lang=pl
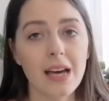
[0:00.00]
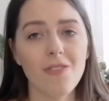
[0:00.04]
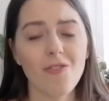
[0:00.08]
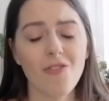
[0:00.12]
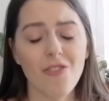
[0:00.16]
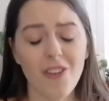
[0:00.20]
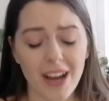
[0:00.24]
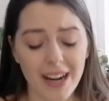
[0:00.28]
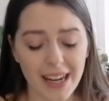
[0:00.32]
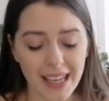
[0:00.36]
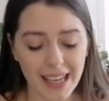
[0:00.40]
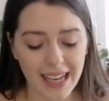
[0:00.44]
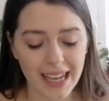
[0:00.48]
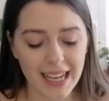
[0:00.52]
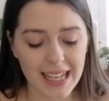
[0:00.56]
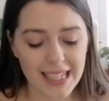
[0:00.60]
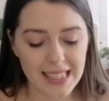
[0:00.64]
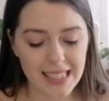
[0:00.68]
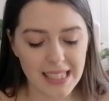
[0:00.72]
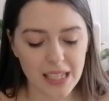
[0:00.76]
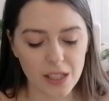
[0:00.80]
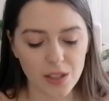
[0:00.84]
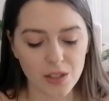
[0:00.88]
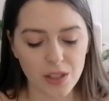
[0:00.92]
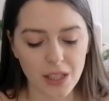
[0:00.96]

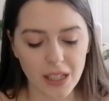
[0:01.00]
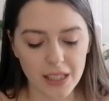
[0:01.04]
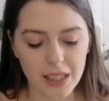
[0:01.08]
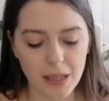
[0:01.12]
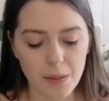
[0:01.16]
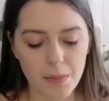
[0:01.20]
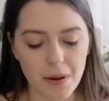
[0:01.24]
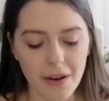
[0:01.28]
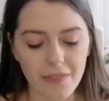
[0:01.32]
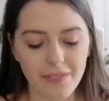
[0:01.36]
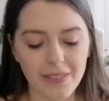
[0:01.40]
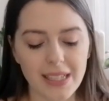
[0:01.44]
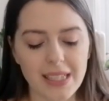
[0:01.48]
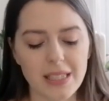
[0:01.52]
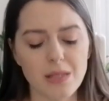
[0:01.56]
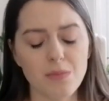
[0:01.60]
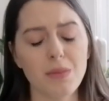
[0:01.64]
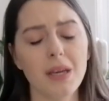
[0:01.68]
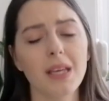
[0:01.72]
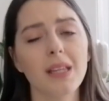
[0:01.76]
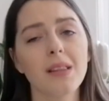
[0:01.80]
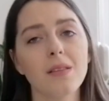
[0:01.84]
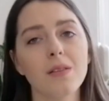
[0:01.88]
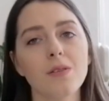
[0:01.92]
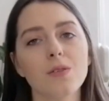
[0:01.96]
Wariegacja to tak naprawdę
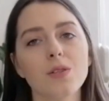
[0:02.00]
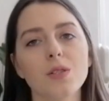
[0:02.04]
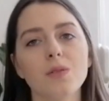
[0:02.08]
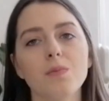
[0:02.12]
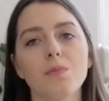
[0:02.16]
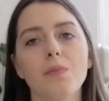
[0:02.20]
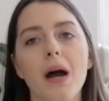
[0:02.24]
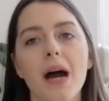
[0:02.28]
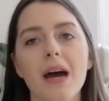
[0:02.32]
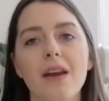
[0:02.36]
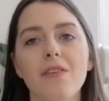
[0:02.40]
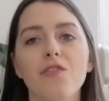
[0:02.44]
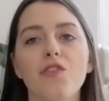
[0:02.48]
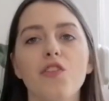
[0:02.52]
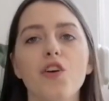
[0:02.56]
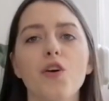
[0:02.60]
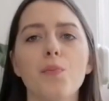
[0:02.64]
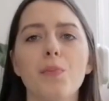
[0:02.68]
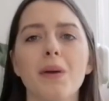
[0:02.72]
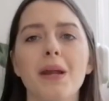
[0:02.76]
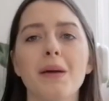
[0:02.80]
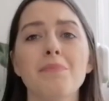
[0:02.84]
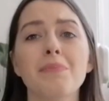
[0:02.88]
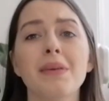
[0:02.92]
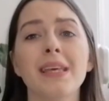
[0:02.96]
zmienność barw w
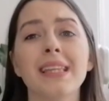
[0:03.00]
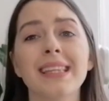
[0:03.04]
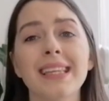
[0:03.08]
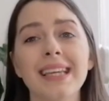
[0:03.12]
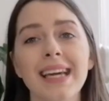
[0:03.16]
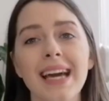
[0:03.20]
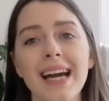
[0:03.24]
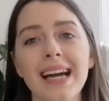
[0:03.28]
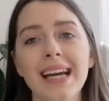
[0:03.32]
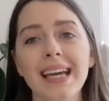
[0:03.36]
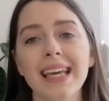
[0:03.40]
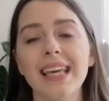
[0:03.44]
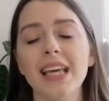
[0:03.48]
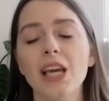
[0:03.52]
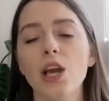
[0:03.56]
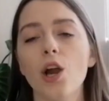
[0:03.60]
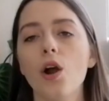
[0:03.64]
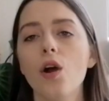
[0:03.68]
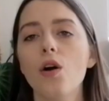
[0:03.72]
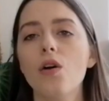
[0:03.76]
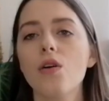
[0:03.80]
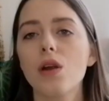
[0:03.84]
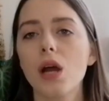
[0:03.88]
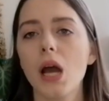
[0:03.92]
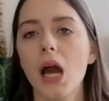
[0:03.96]
obrębie tkanki,
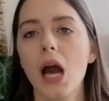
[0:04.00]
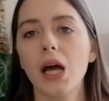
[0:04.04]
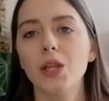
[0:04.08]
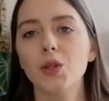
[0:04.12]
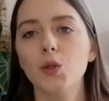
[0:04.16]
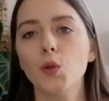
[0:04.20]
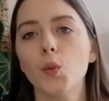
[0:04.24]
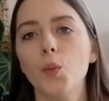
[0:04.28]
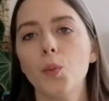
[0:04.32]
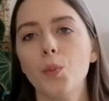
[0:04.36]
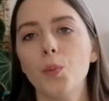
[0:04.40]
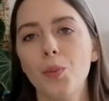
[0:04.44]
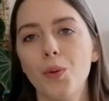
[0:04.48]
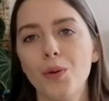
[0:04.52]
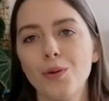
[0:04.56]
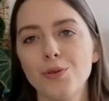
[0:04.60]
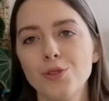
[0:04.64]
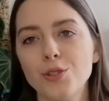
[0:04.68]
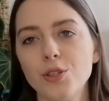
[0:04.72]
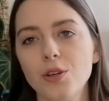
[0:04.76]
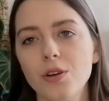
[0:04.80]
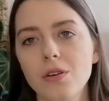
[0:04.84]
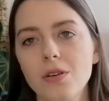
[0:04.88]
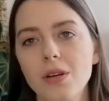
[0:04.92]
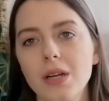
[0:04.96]
organu
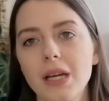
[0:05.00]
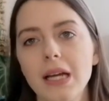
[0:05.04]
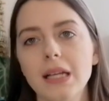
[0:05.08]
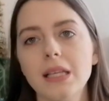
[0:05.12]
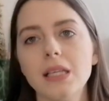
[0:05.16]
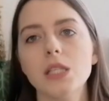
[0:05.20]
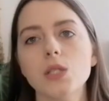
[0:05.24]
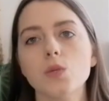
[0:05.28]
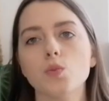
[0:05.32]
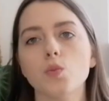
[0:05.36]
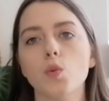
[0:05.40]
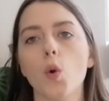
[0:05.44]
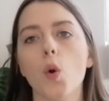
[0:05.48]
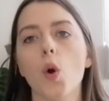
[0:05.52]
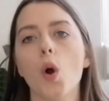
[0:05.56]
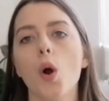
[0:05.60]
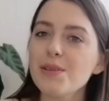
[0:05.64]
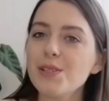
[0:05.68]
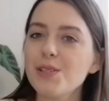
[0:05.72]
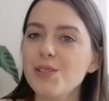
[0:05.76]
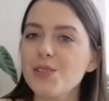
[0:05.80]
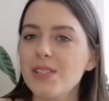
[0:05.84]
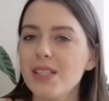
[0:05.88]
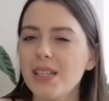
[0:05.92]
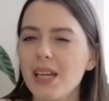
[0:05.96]
bądź organizmu.
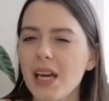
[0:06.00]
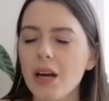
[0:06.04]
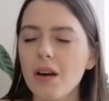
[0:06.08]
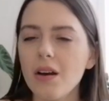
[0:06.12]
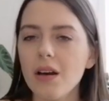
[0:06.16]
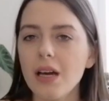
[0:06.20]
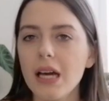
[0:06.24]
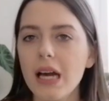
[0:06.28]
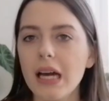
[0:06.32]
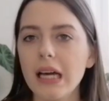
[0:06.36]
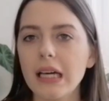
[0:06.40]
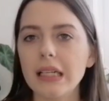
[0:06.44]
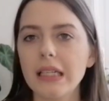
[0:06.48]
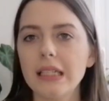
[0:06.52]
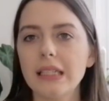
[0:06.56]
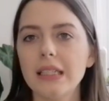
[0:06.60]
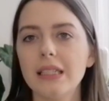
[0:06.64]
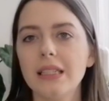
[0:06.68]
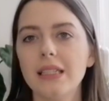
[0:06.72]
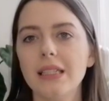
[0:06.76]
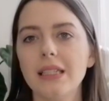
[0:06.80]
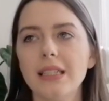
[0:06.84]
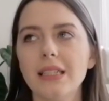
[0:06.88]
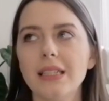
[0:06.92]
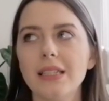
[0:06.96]
Mamy coś takiego jak
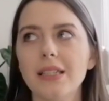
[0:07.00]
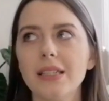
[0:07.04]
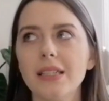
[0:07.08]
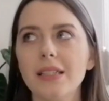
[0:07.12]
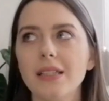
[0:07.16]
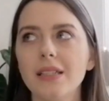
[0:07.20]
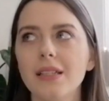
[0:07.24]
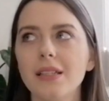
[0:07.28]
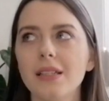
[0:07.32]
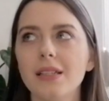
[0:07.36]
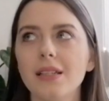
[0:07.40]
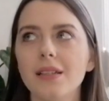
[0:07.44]
e,